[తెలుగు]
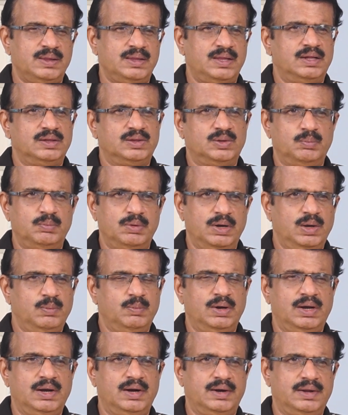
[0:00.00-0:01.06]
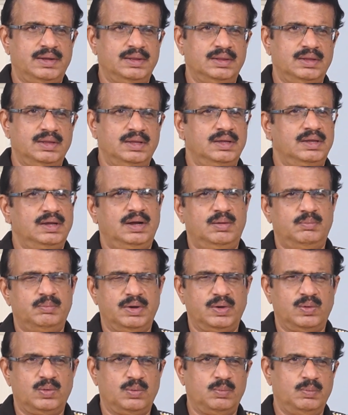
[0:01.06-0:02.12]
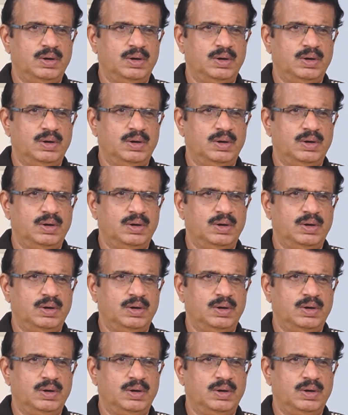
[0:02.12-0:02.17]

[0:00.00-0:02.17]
దాంతో మళ్ళీ మళ్ళీ అడిగింది ఆ అమ్మాయి కూడా